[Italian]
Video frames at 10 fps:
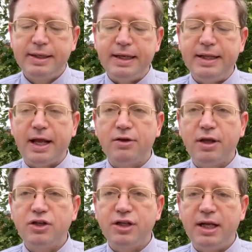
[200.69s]
Il regno
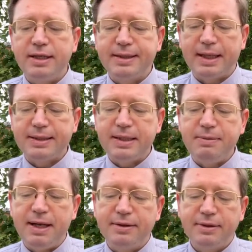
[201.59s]
dei cieli sarà
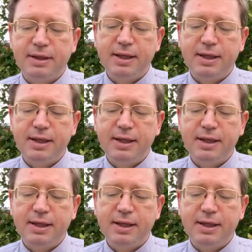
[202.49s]
simile